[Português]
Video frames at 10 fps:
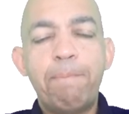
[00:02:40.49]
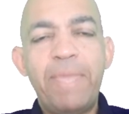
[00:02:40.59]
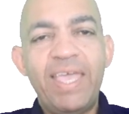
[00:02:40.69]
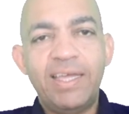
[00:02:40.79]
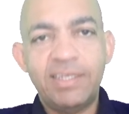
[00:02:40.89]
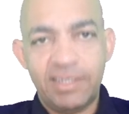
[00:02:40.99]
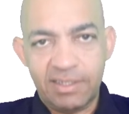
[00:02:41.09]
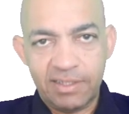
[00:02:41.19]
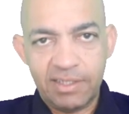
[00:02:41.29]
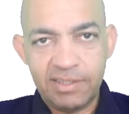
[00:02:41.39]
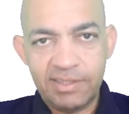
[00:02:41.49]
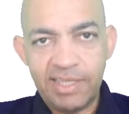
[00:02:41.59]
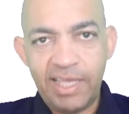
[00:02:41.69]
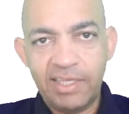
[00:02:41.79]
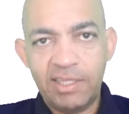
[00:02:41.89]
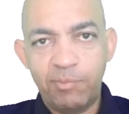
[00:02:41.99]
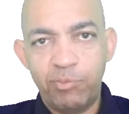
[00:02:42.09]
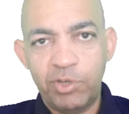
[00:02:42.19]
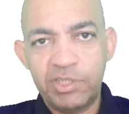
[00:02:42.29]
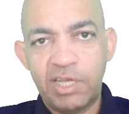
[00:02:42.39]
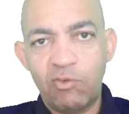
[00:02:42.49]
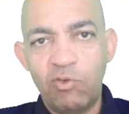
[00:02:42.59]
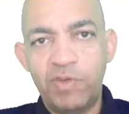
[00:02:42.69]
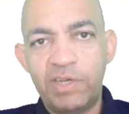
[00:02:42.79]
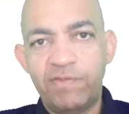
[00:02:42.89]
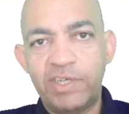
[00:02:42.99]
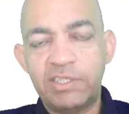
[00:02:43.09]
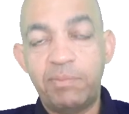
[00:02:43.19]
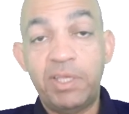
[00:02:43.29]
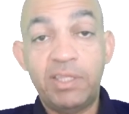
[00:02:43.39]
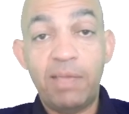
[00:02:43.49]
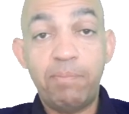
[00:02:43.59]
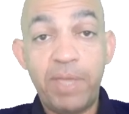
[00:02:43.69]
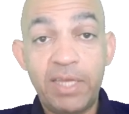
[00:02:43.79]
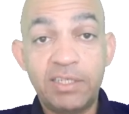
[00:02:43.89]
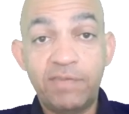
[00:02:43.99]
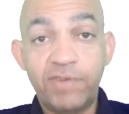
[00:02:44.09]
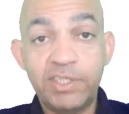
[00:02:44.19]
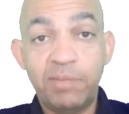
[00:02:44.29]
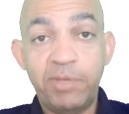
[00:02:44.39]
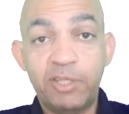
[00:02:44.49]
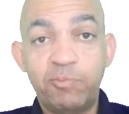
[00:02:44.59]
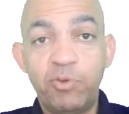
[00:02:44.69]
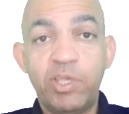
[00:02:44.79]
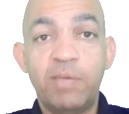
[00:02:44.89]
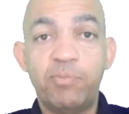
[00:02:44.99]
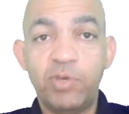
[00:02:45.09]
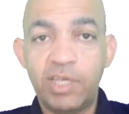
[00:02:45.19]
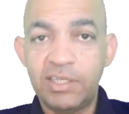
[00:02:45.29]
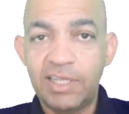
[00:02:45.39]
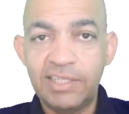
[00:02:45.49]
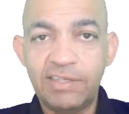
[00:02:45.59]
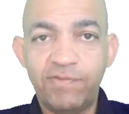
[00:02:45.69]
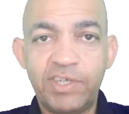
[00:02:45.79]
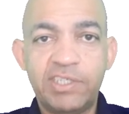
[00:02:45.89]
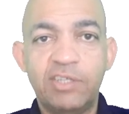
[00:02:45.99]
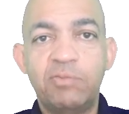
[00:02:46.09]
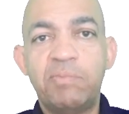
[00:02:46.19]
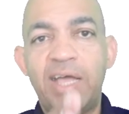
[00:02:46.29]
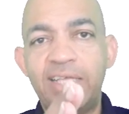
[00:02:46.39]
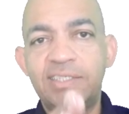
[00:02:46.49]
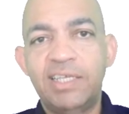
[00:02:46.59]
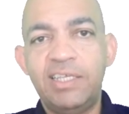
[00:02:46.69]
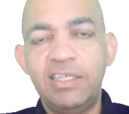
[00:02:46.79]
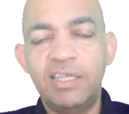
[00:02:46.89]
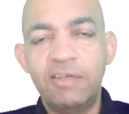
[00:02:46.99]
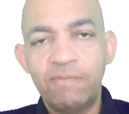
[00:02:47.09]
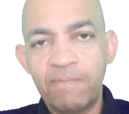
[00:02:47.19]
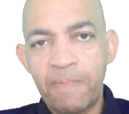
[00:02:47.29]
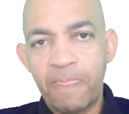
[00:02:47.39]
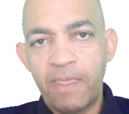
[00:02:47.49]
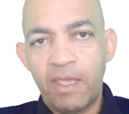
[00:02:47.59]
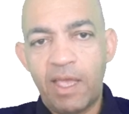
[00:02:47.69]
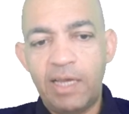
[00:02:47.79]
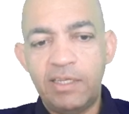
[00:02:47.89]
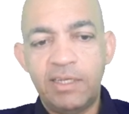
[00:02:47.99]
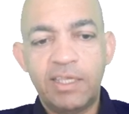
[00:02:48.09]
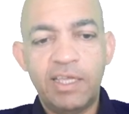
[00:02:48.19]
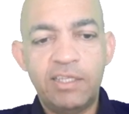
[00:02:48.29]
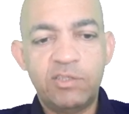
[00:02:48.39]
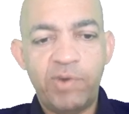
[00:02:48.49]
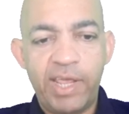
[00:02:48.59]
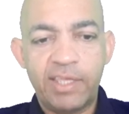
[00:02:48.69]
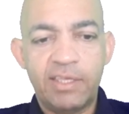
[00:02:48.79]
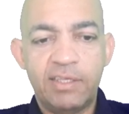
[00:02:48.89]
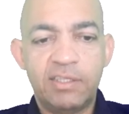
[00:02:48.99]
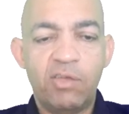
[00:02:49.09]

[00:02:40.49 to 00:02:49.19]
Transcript: A perna que segue depois da curva de afastamento é a perna de afastamento. Por quê? Porque ele está se afastando mais ainda ali naquele track.